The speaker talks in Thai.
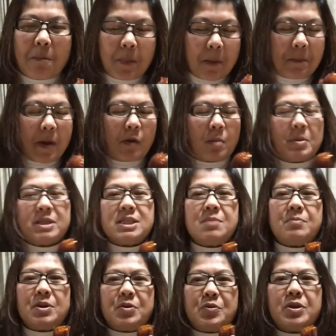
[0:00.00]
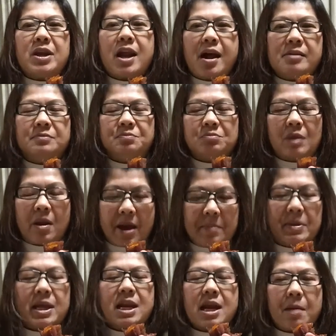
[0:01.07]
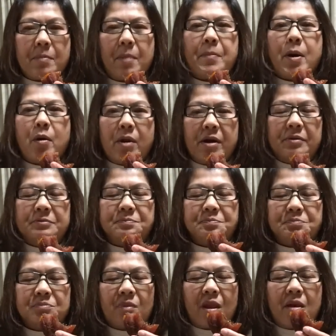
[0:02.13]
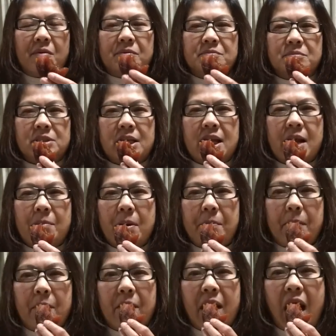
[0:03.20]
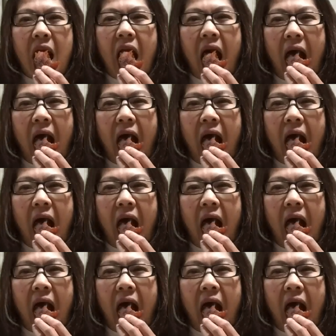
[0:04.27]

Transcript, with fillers: ป้าแป๋วก็มาชิมให้ดูแล้วนะนะ มากินกับป้าแป๋วแล้วมากินกับป้าแป๋วกัน